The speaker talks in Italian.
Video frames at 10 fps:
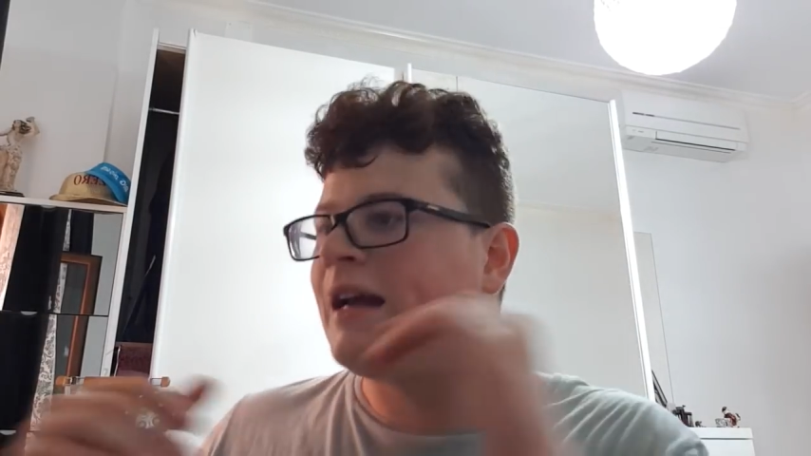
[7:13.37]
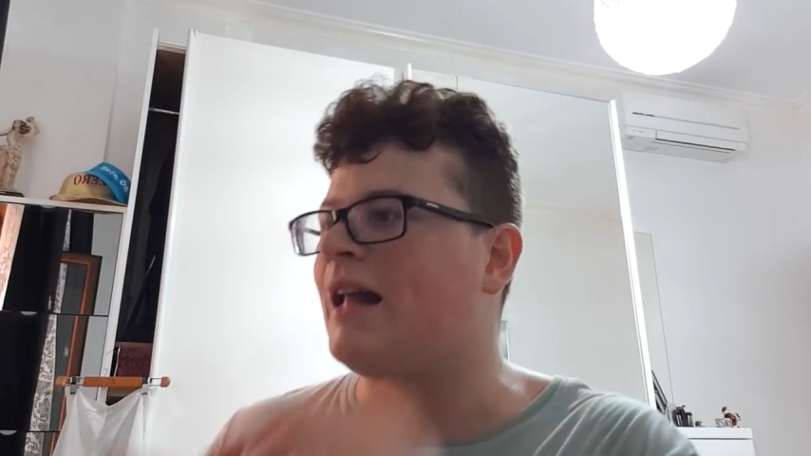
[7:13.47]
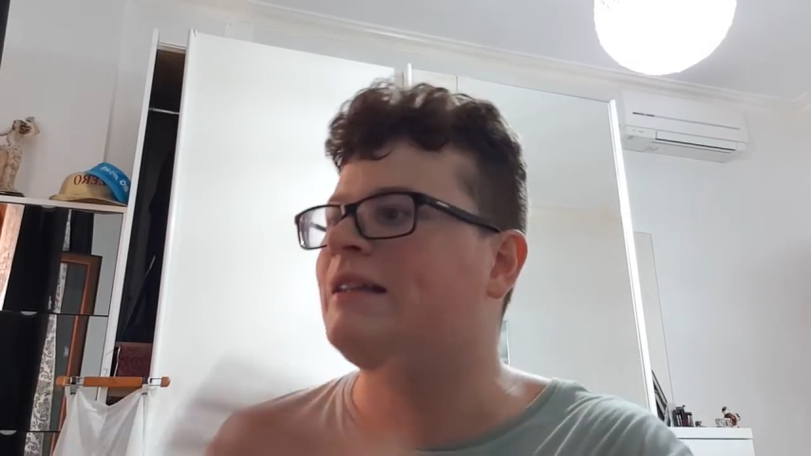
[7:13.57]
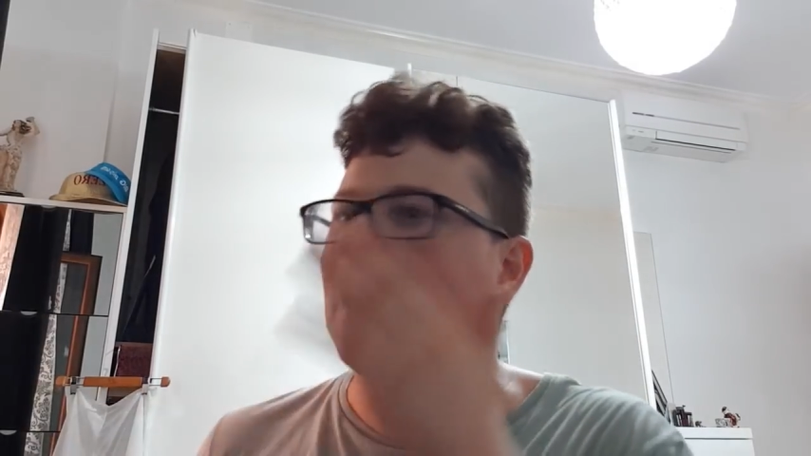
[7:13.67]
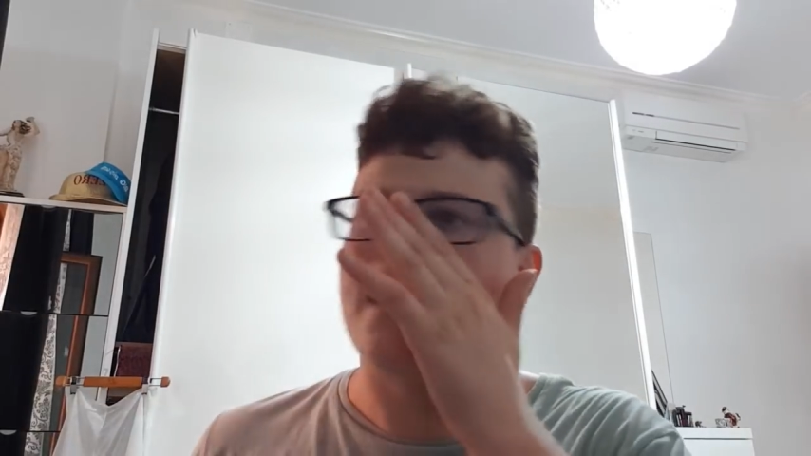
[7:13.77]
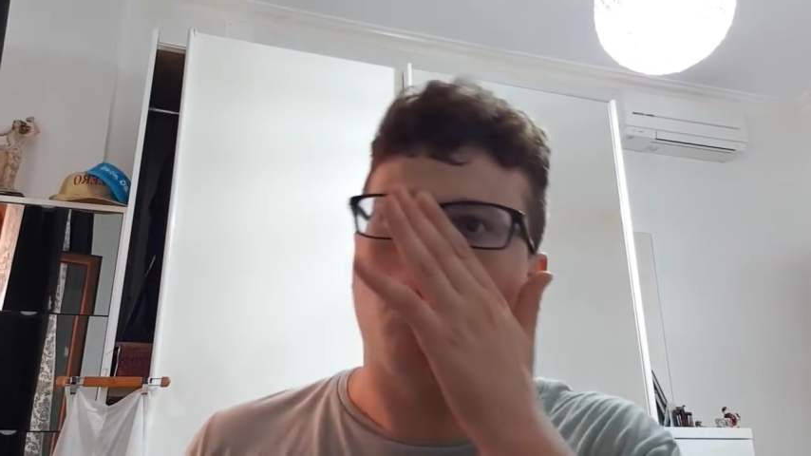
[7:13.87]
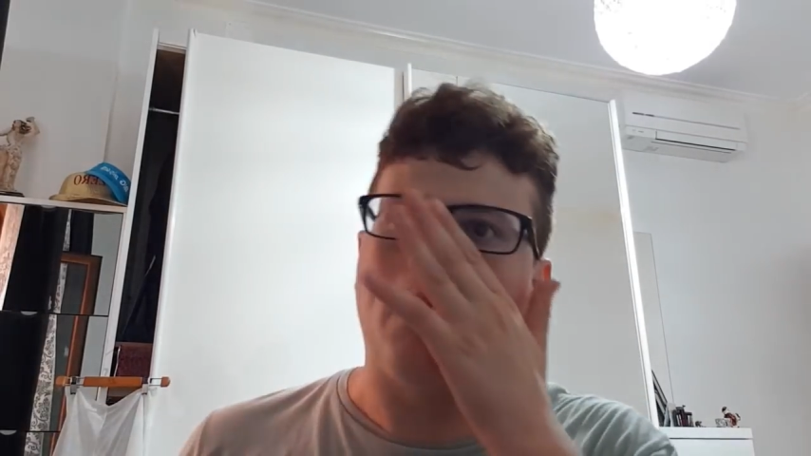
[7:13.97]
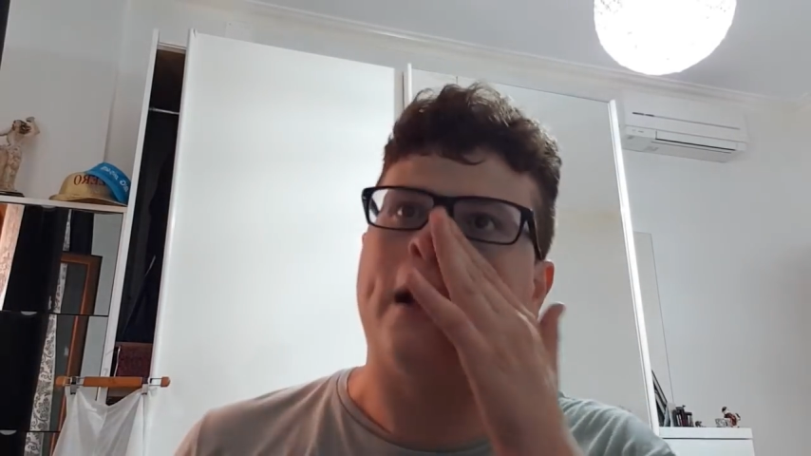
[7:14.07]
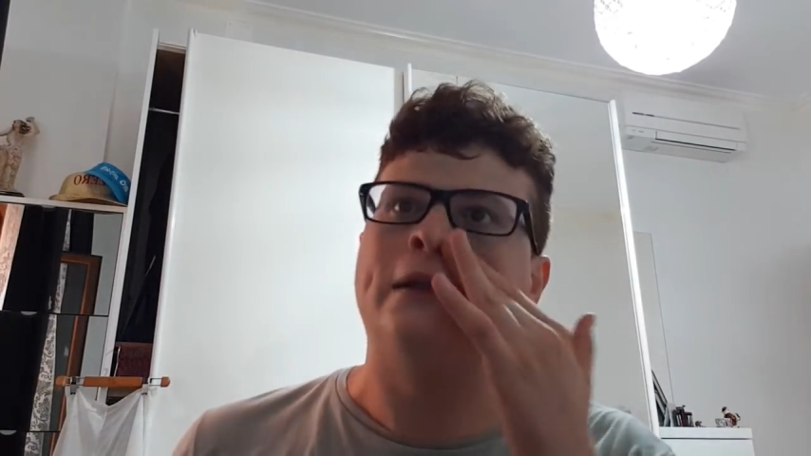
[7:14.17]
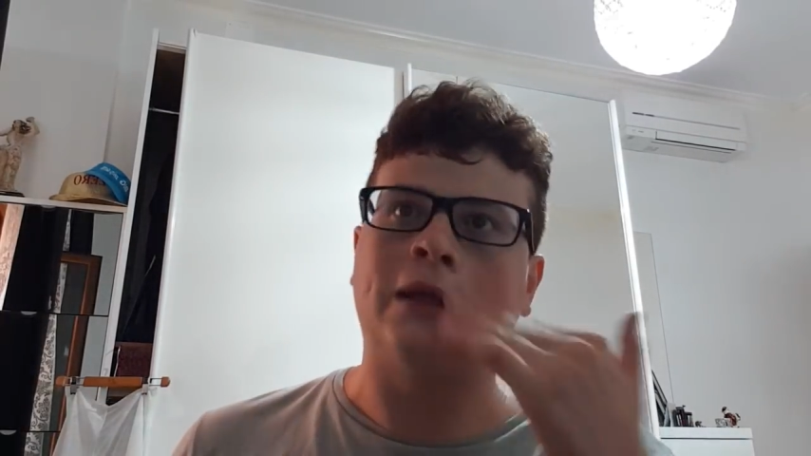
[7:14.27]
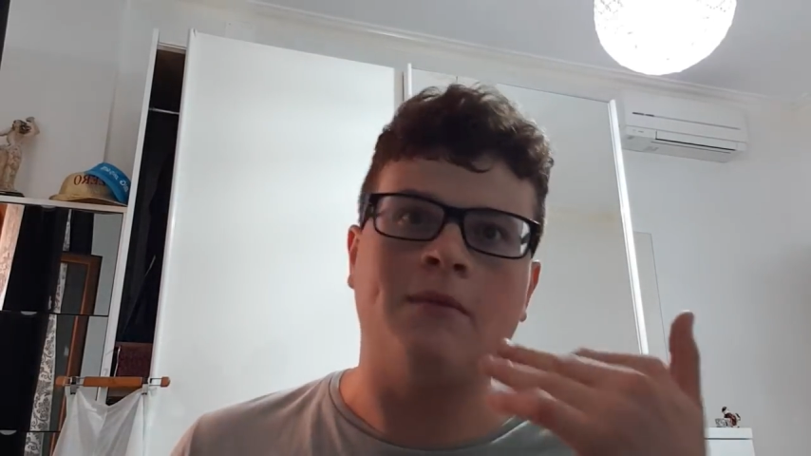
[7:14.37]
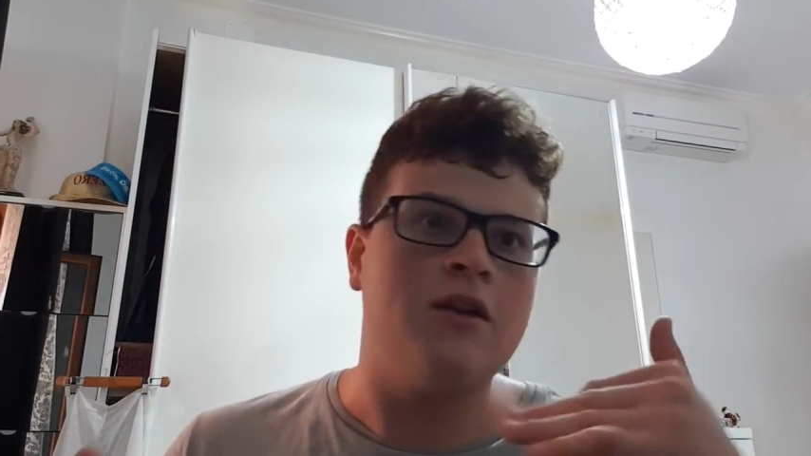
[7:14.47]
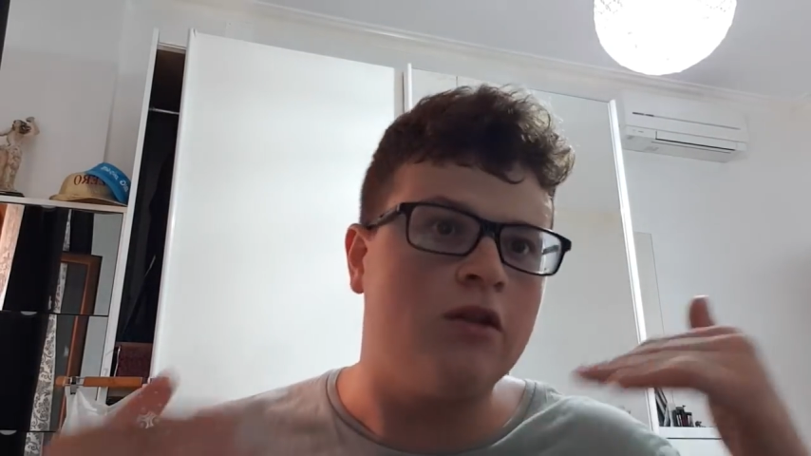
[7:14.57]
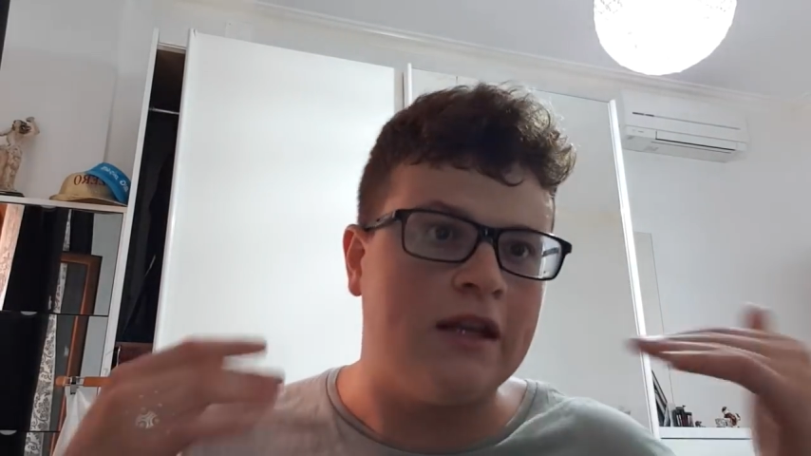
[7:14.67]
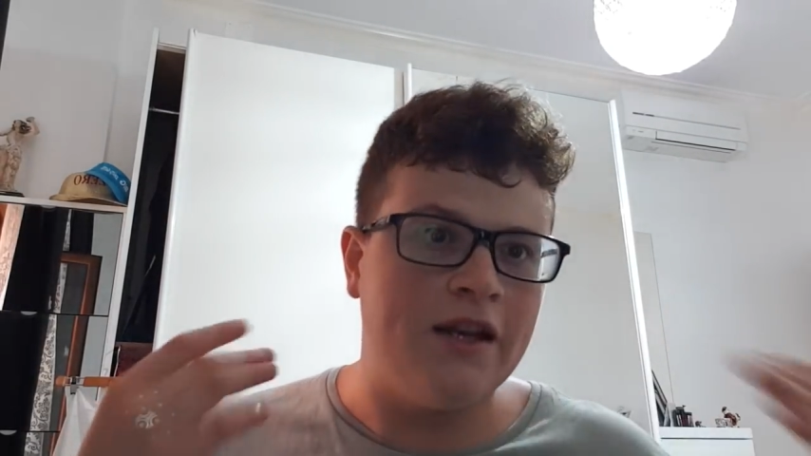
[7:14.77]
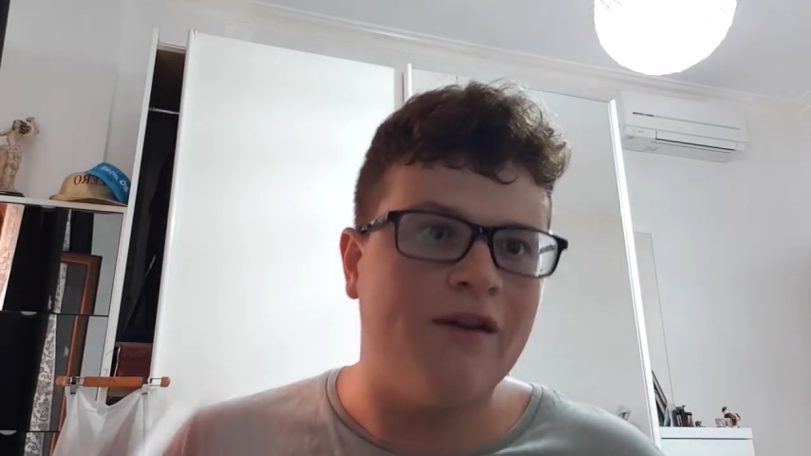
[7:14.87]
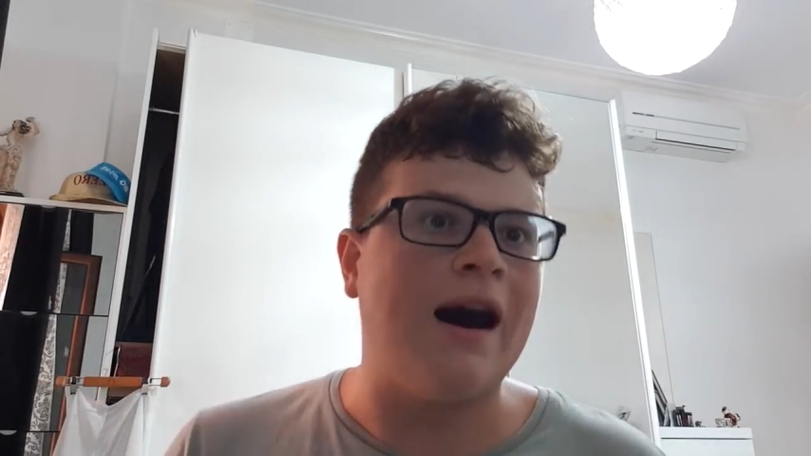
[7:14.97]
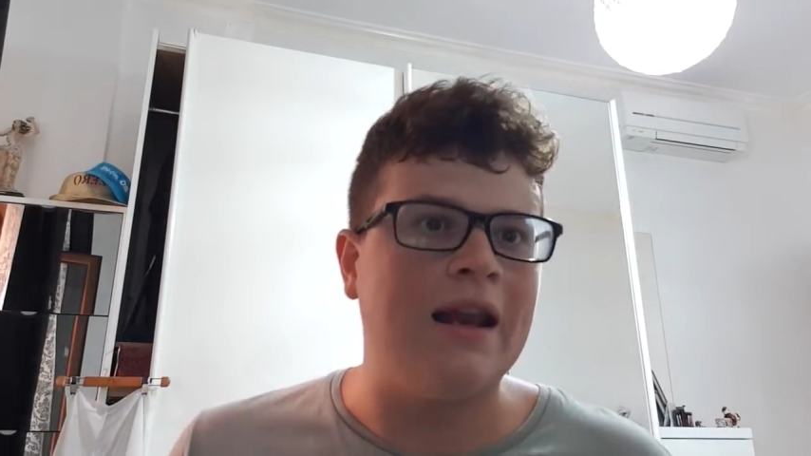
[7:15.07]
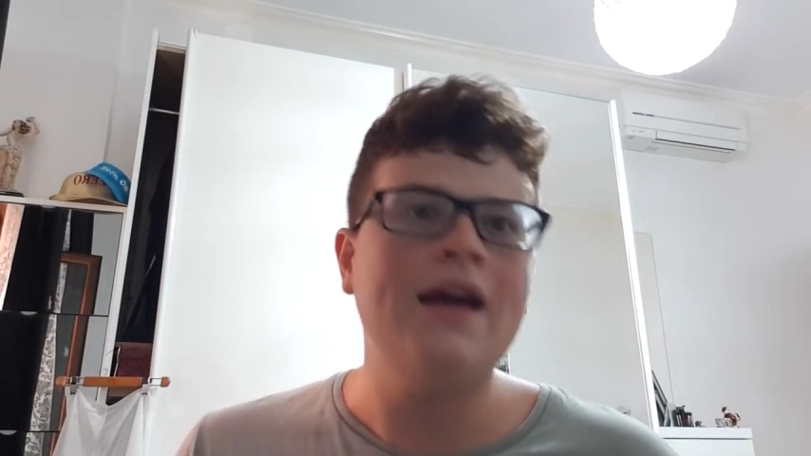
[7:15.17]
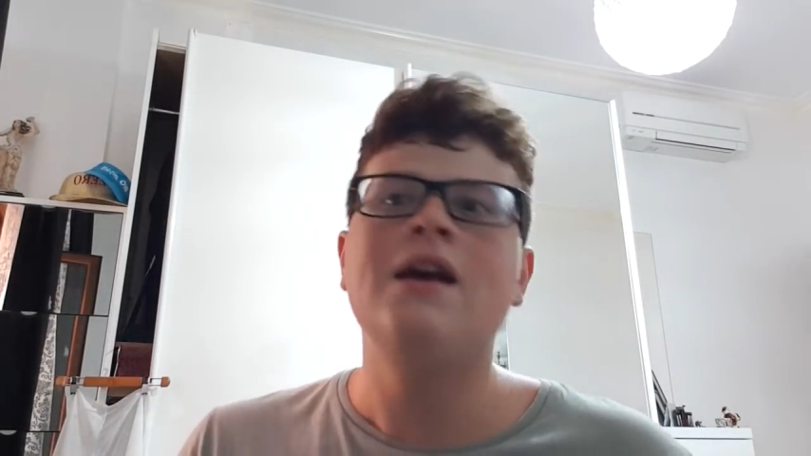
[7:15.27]
Caldara 40 milioni li
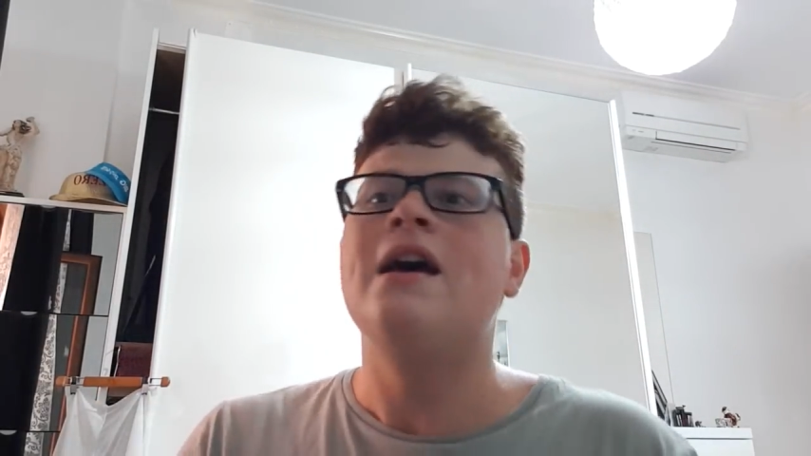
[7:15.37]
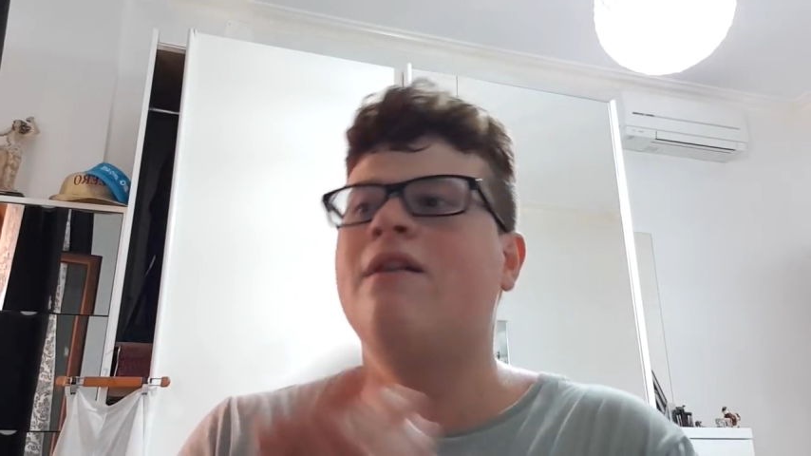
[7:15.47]
vale,